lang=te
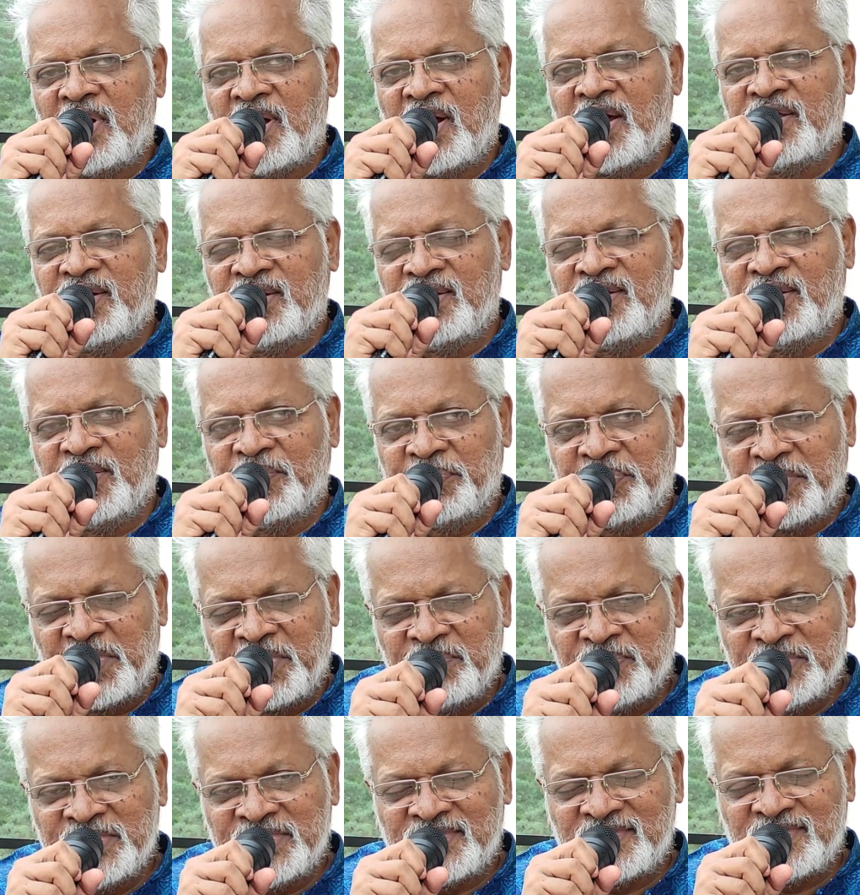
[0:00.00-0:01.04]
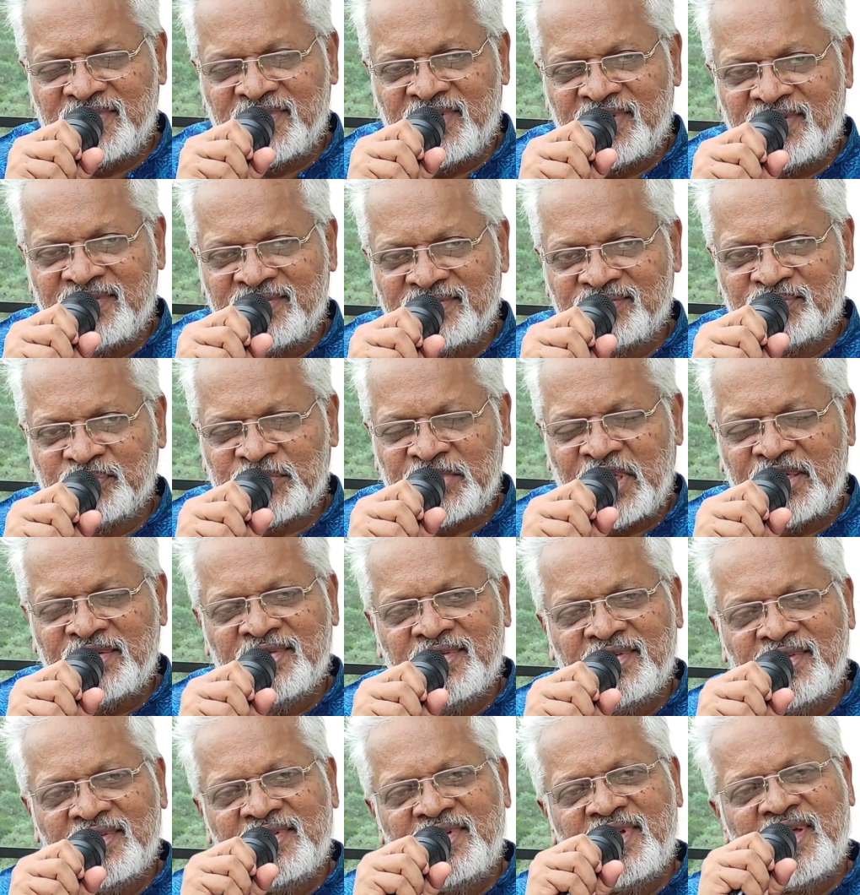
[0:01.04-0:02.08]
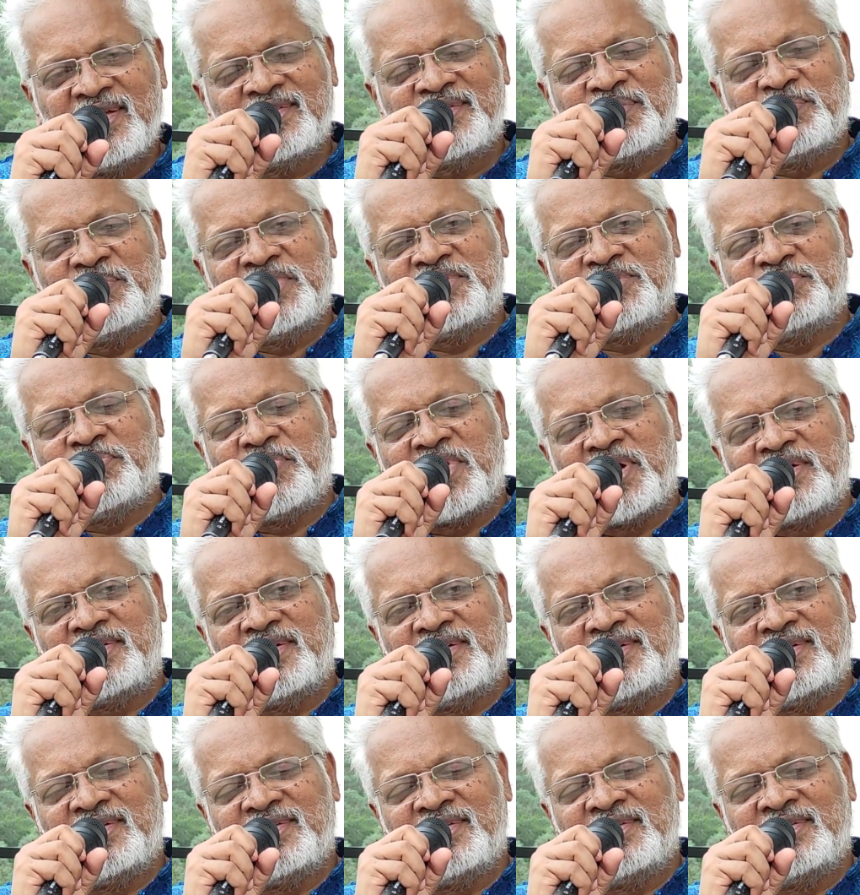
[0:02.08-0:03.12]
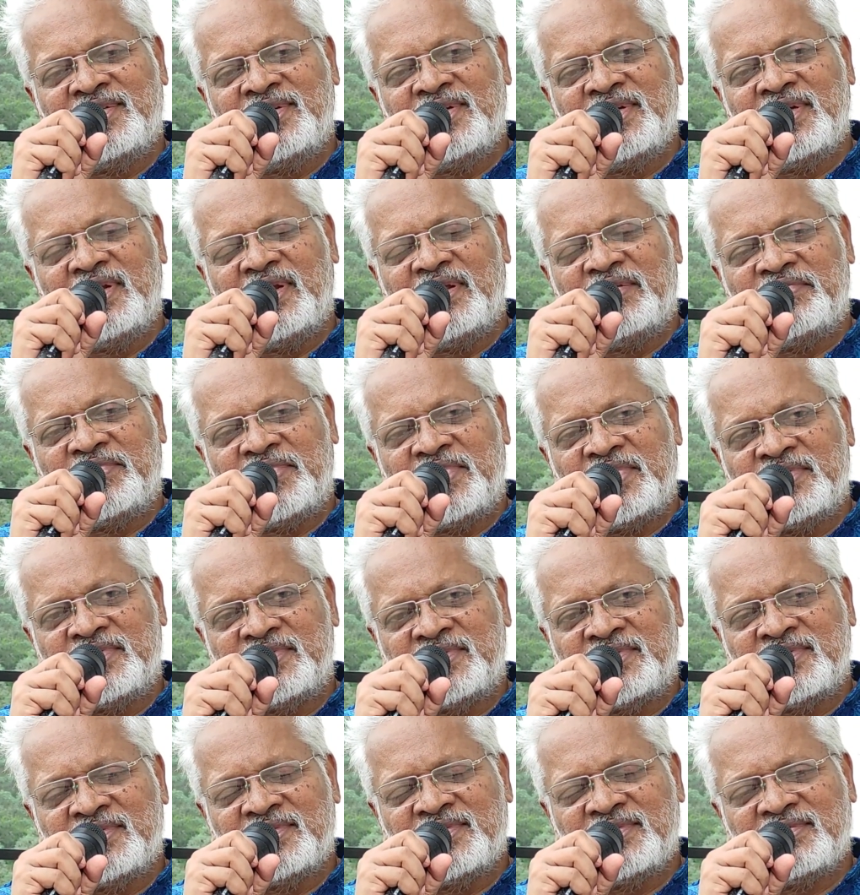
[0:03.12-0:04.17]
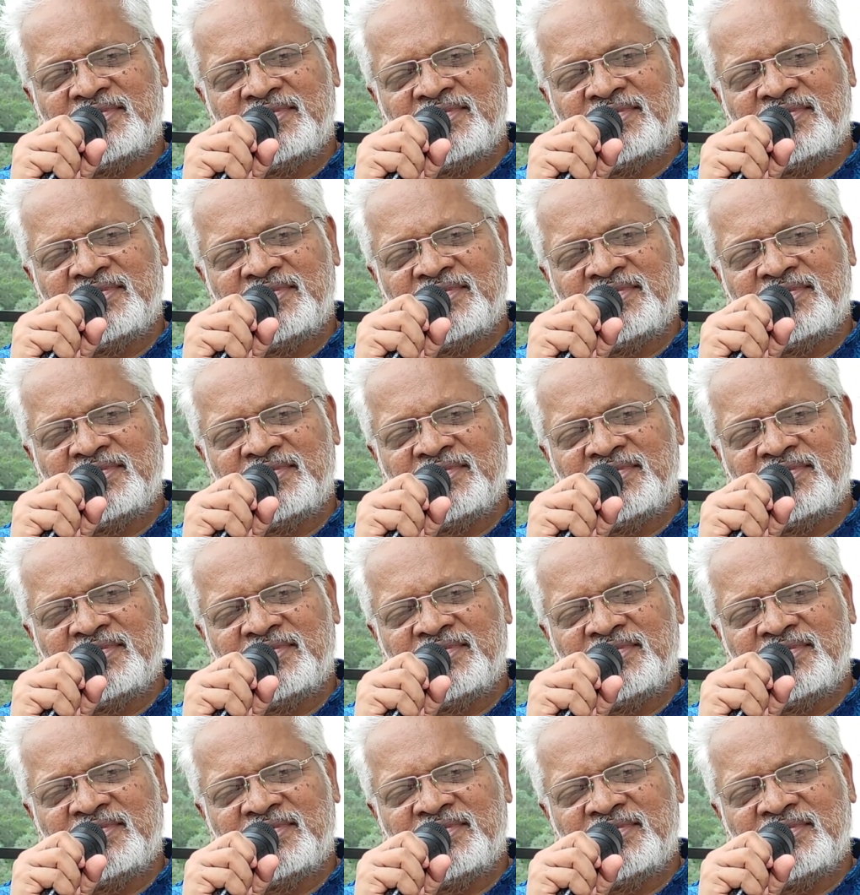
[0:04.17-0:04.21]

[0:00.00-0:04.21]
ఆయన నిన్ను ప్రేమిస్తున్నాడు ఎంత మంచి మాట అండి హీ లవ్ డస్